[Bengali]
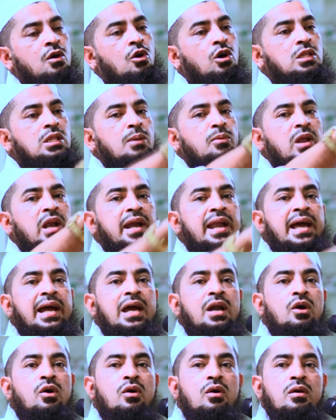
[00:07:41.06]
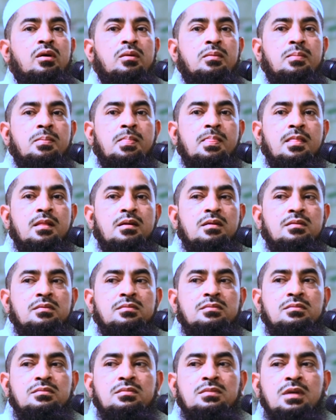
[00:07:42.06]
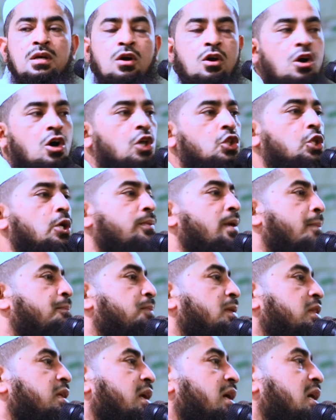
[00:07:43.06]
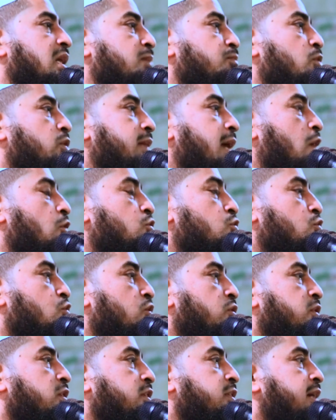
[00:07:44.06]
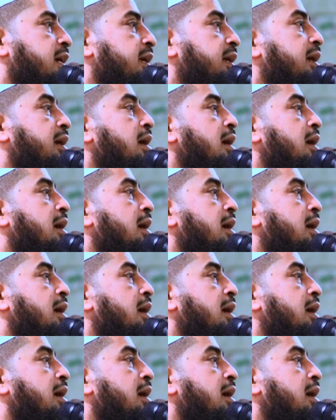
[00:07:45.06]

কথা বলে না কেন অতএব আপনাদের খেদমত আরজ করতে চাই